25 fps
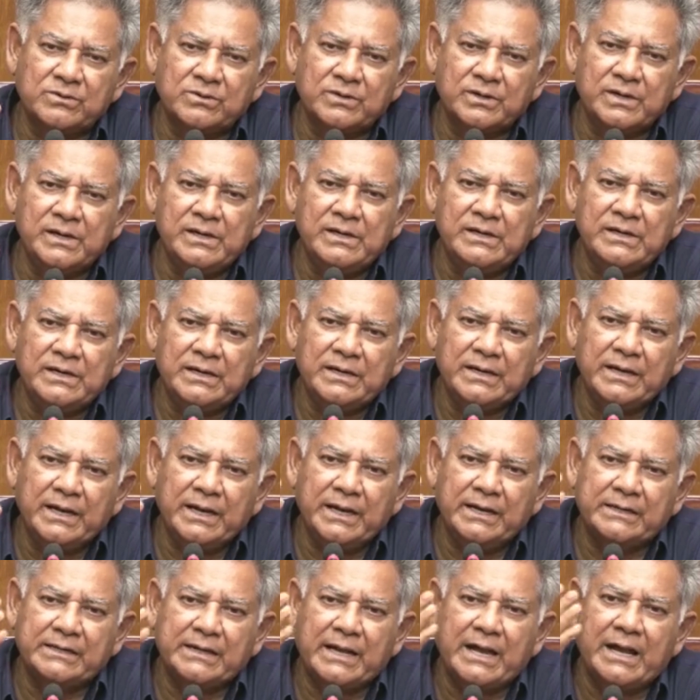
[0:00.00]
হোক
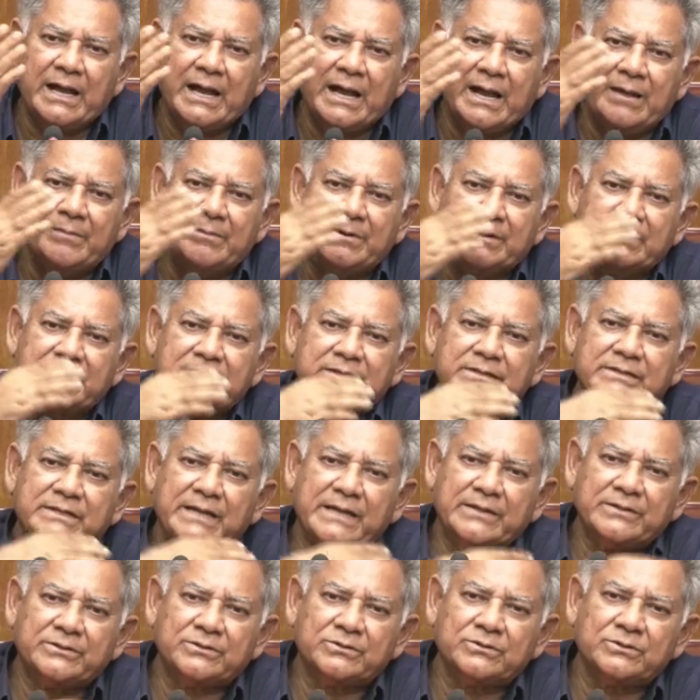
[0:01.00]
এটা আমাদের
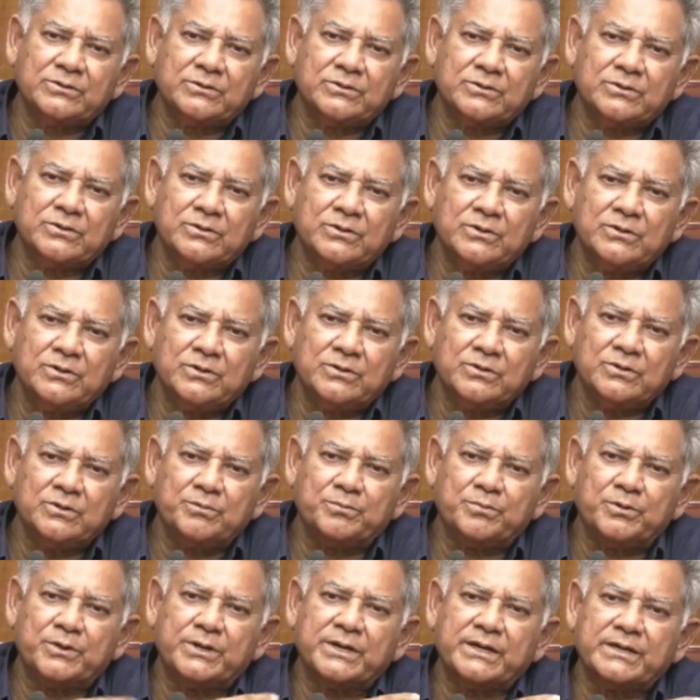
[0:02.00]
দায়িত্ব টু
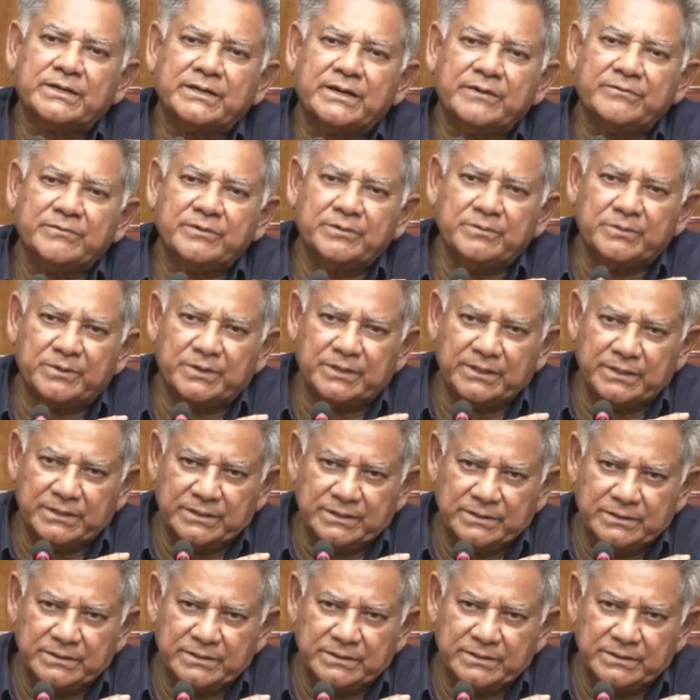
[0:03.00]
প্রোটেক্ট এভরিবডি